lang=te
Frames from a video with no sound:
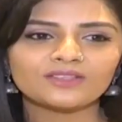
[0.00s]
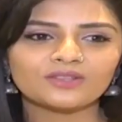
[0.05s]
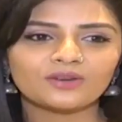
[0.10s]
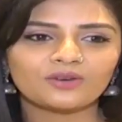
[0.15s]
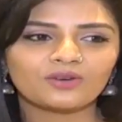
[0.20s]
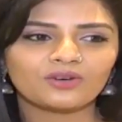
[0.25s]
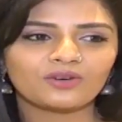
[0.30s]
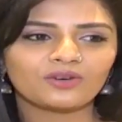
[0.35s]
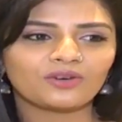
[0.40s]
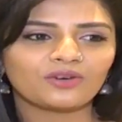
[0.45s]
సో
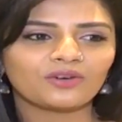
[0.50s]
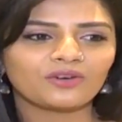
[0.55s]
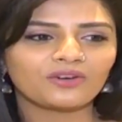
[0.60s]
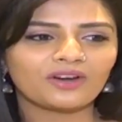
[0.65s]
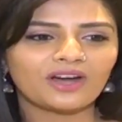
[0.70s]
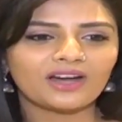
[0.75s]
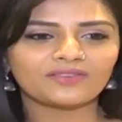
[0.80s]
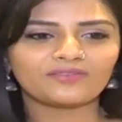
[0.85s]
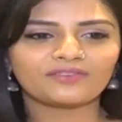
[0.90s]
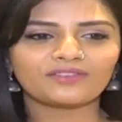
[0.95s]

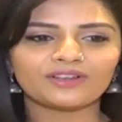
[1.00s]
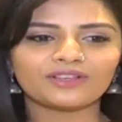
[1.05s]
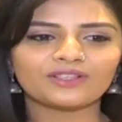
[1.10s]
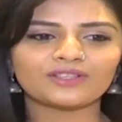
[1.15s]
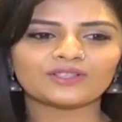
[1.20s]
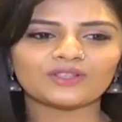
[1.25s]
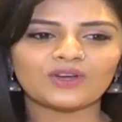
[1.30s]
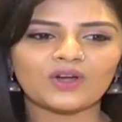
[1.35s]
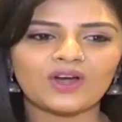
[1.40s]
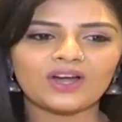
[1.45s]
ఆ
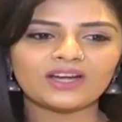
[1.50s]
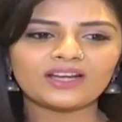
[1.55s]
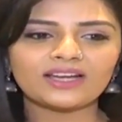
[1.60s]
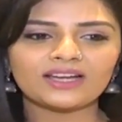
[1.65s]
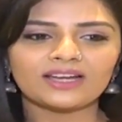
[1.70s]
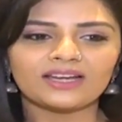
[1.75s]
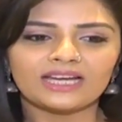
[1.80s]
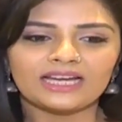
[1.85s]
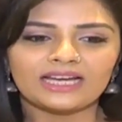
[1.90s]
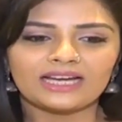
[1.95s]
ఫస్ట్ సాంగ్